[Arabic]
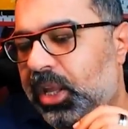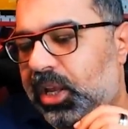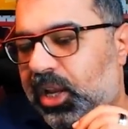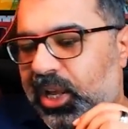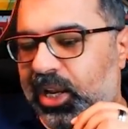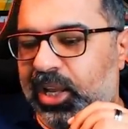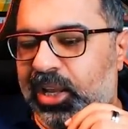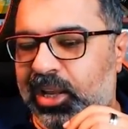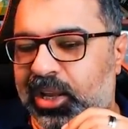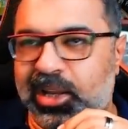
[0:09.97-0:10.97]
الحلقة
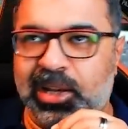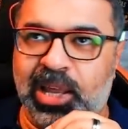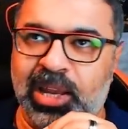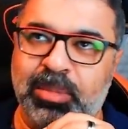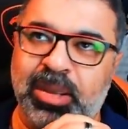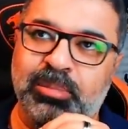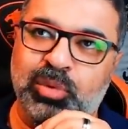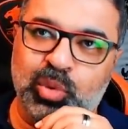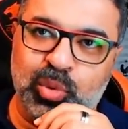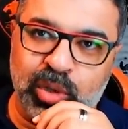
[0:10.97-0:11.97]
اللي على ما
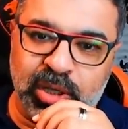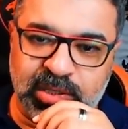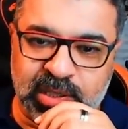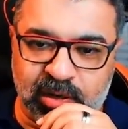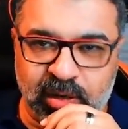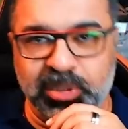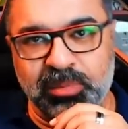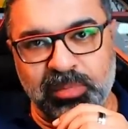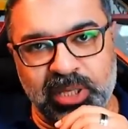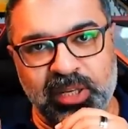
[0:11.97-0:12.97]
يبدو اتسربت
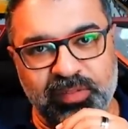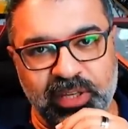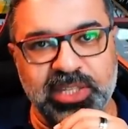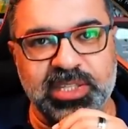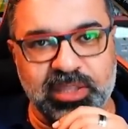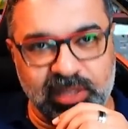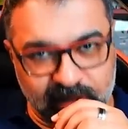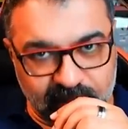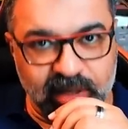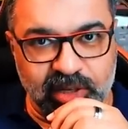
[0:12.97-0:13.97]
امبارح في ناس
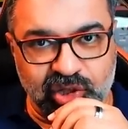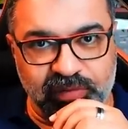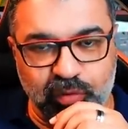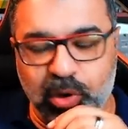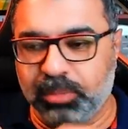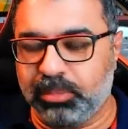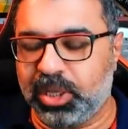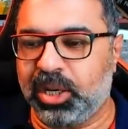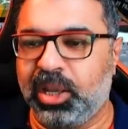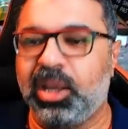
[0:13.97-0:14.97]
كتير شافوها
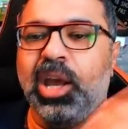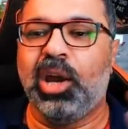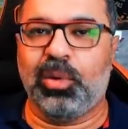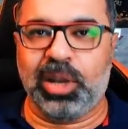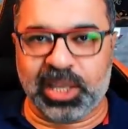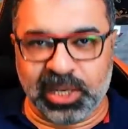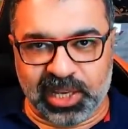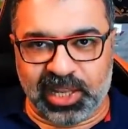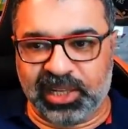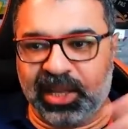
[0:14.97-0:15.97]
امبارح ولكن
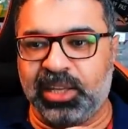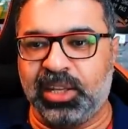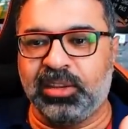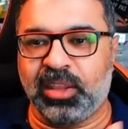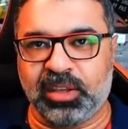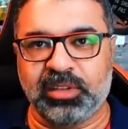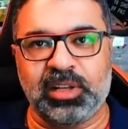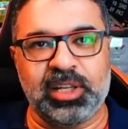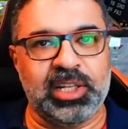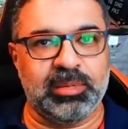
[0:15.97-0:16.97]
كالعادة أنا انتظرت
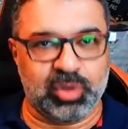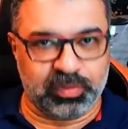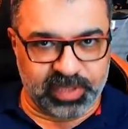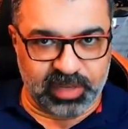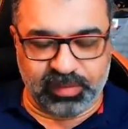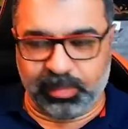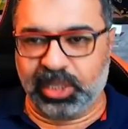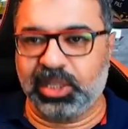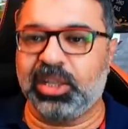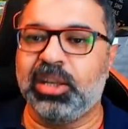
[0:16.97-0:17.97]
لغاية لما شفتها في
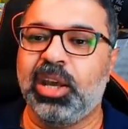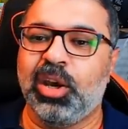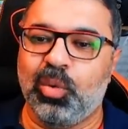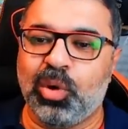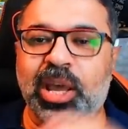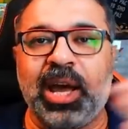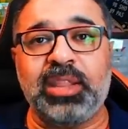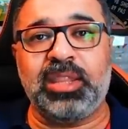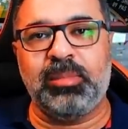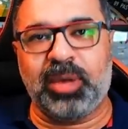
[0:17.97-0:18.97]
ميعادها
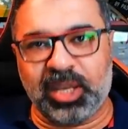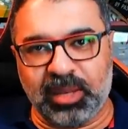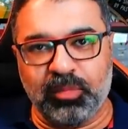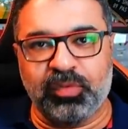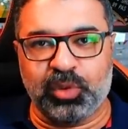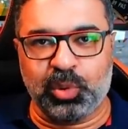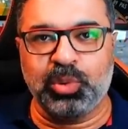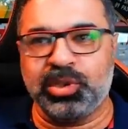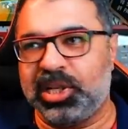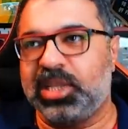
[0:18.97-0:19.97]
وكعادتي مع جيم اوف
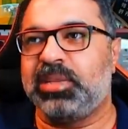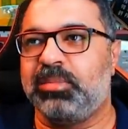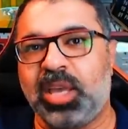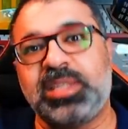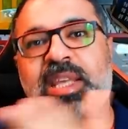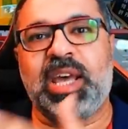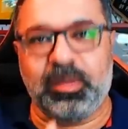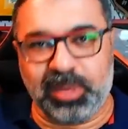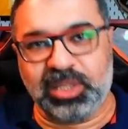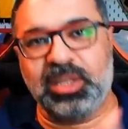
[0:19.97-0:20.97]
ثرونز لازم أصحى
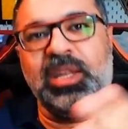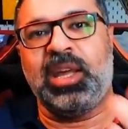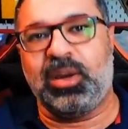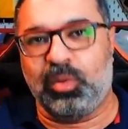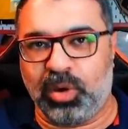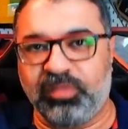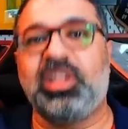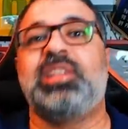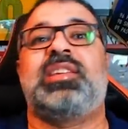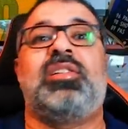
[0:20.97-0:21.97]
بدري أو
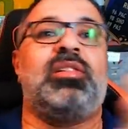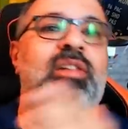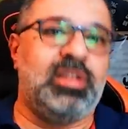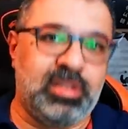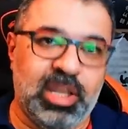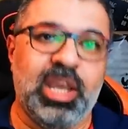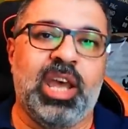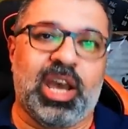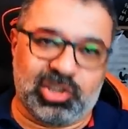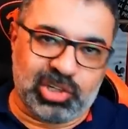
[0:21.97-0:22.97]
أفضل سهران
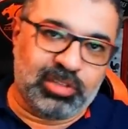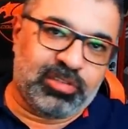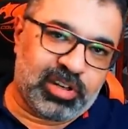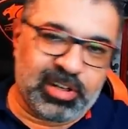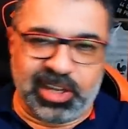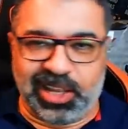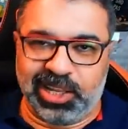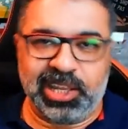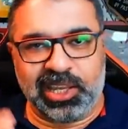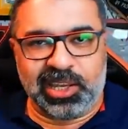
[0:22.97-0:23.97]
عشان أتفرج
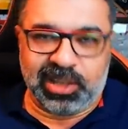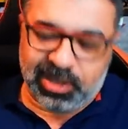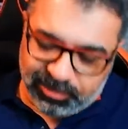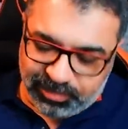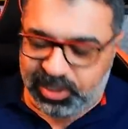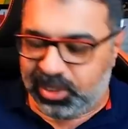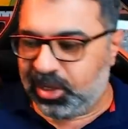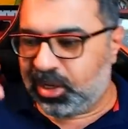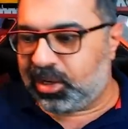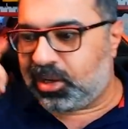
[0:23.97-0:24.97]
عليها في